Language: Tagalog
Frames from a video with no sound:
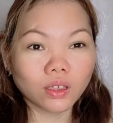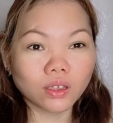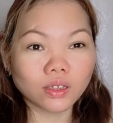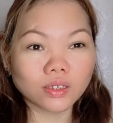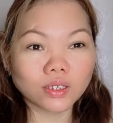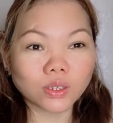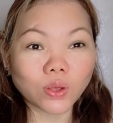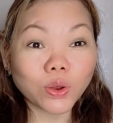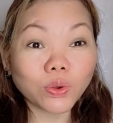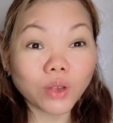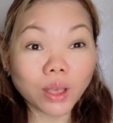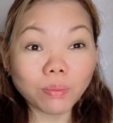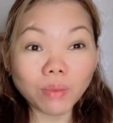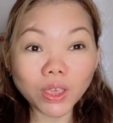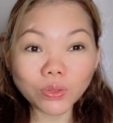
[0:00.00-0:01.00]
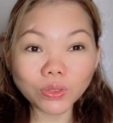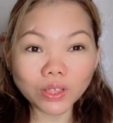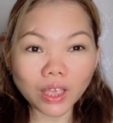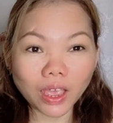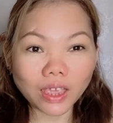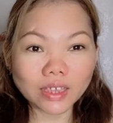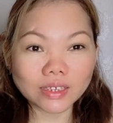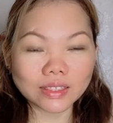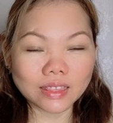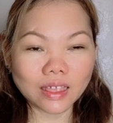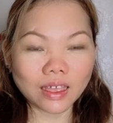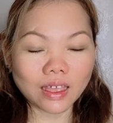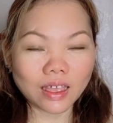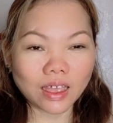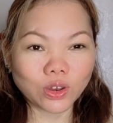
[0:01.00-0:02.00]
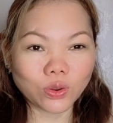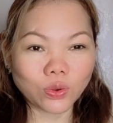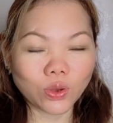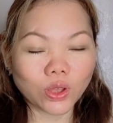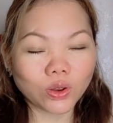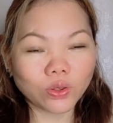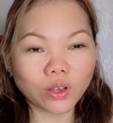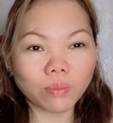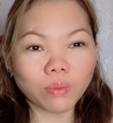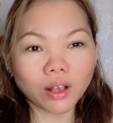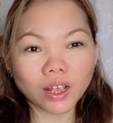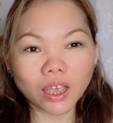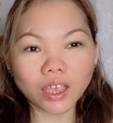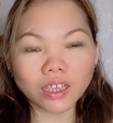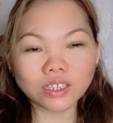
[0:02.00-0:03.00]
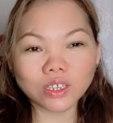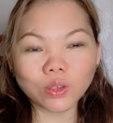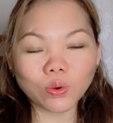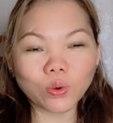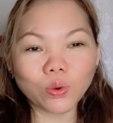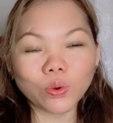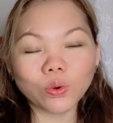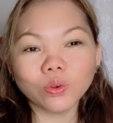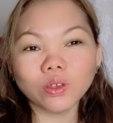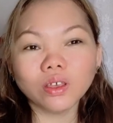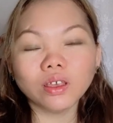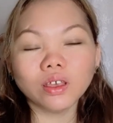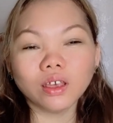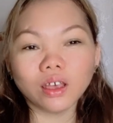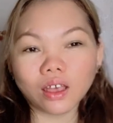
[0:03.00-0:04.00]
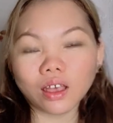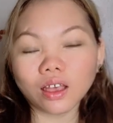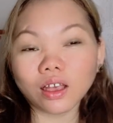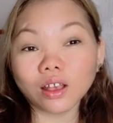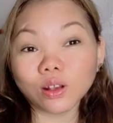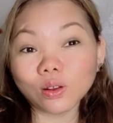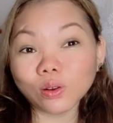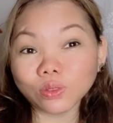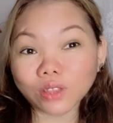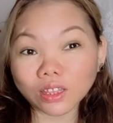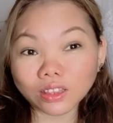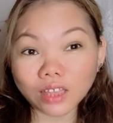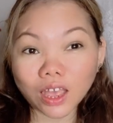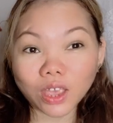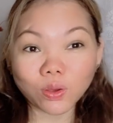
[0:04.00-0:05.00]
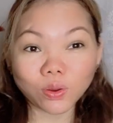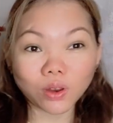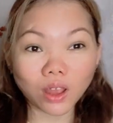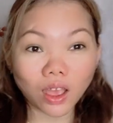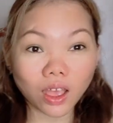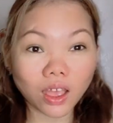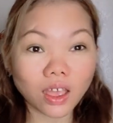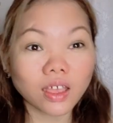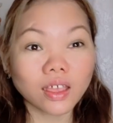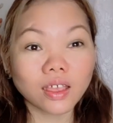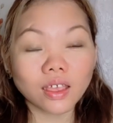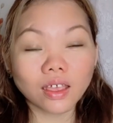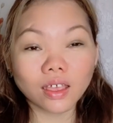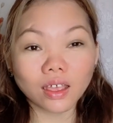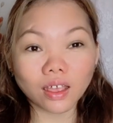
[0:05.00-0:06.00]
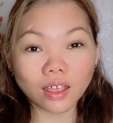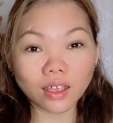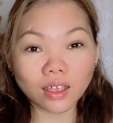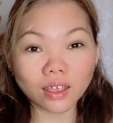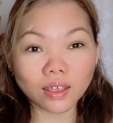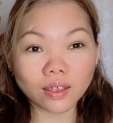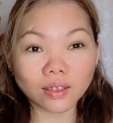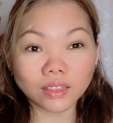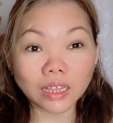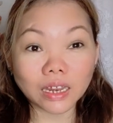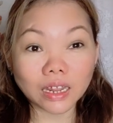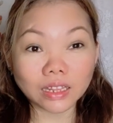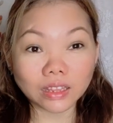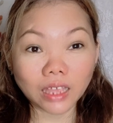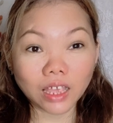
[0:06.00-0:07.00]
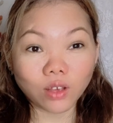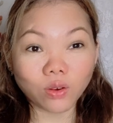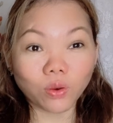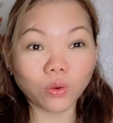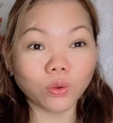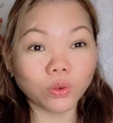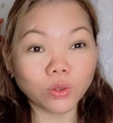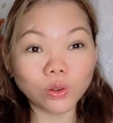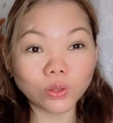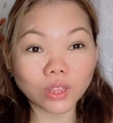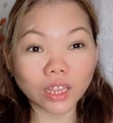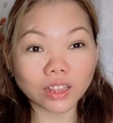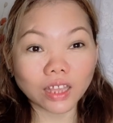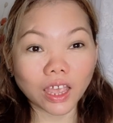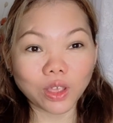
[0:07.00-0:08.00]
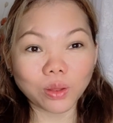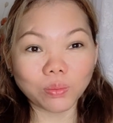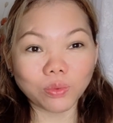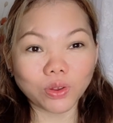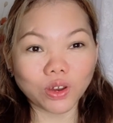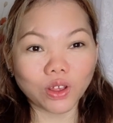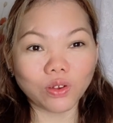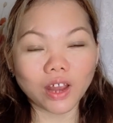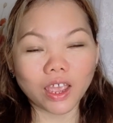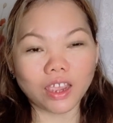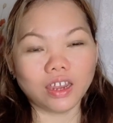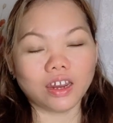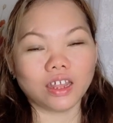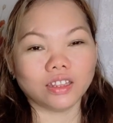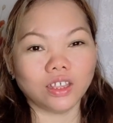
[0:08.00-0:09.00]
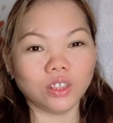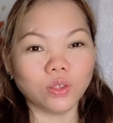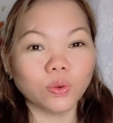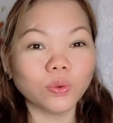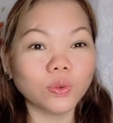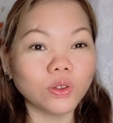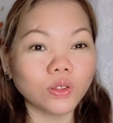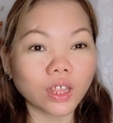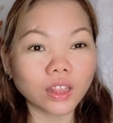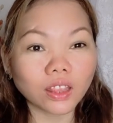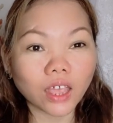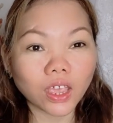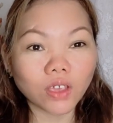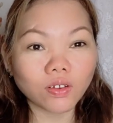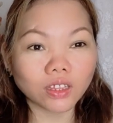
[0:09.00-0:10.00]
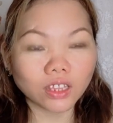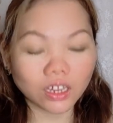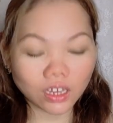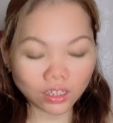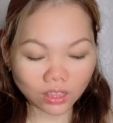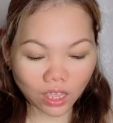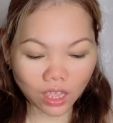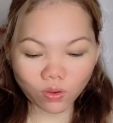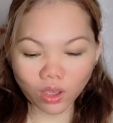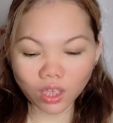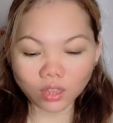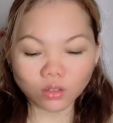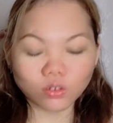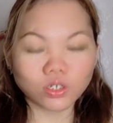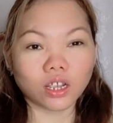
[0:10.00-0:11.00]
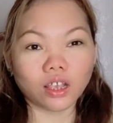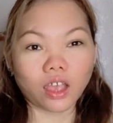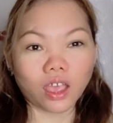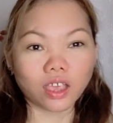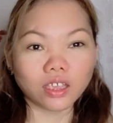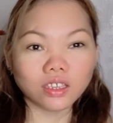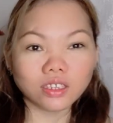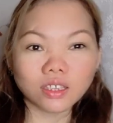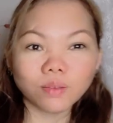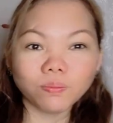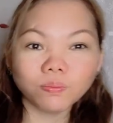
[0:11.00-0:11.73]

So, ano nga ba yun guys na, ano, ano nga ba guys yung uh, ah, glutathione na uh, tinitake ko. Glutathione muna, unahin natin. Yung glutathione na tinitake ko, ito siya guys.